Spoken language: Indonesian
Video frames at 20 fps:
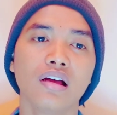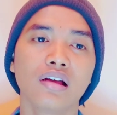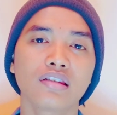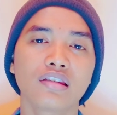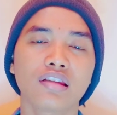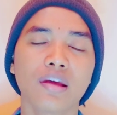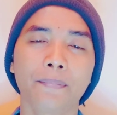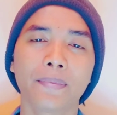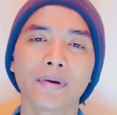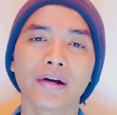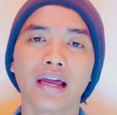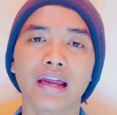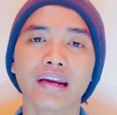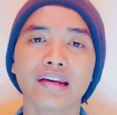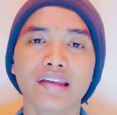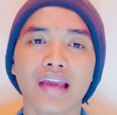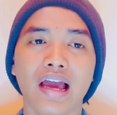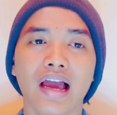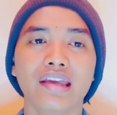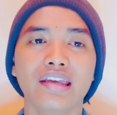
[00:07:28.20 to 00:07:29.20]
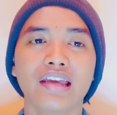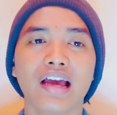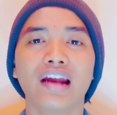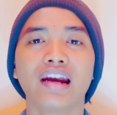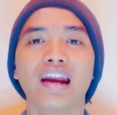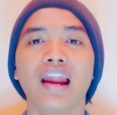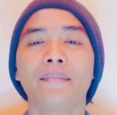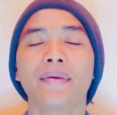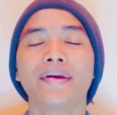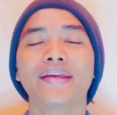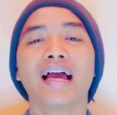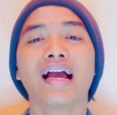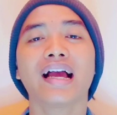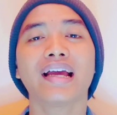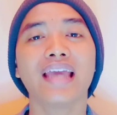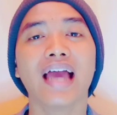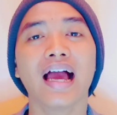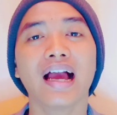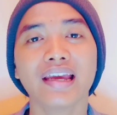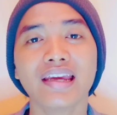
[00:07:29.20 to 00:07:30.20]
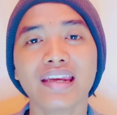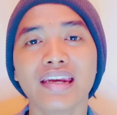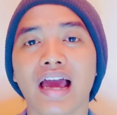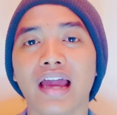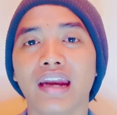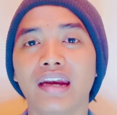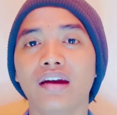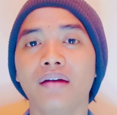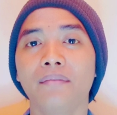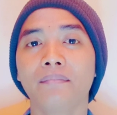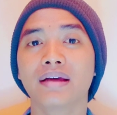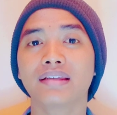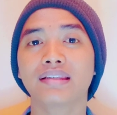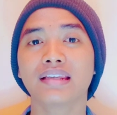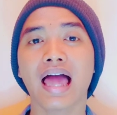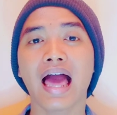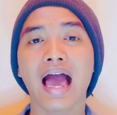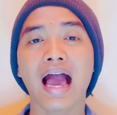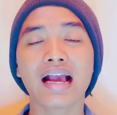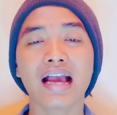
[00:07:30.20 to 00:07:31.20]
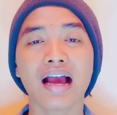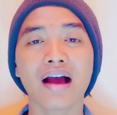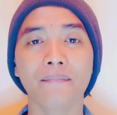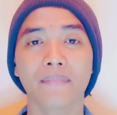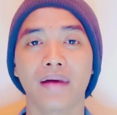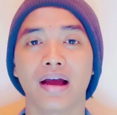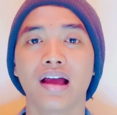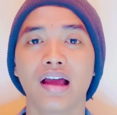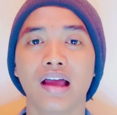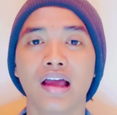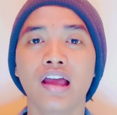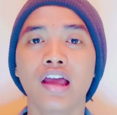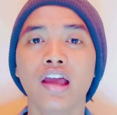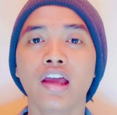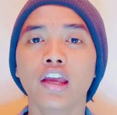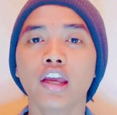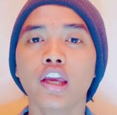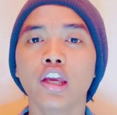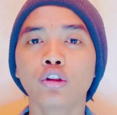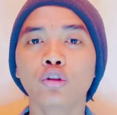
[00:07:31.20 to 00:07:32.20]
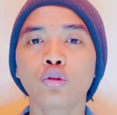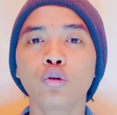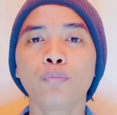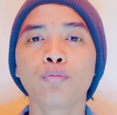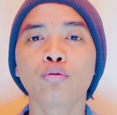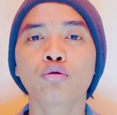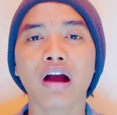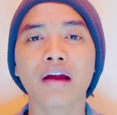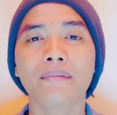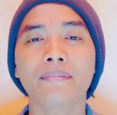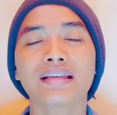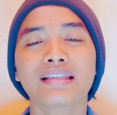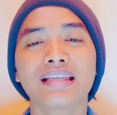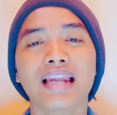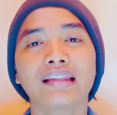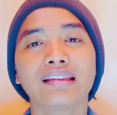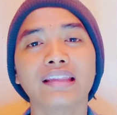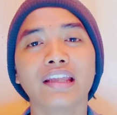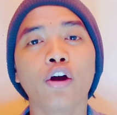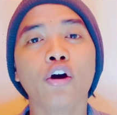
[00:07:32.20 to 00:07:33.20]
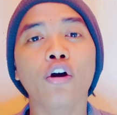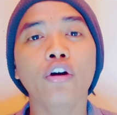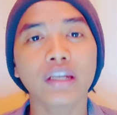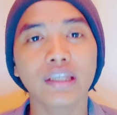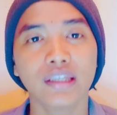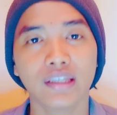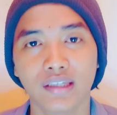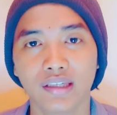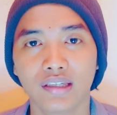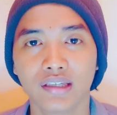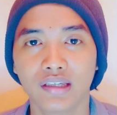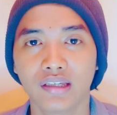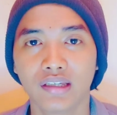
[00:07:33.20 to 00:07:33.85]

Sebenarnya yang namanya keyakinan, masalah agama itu bukan masalah teori.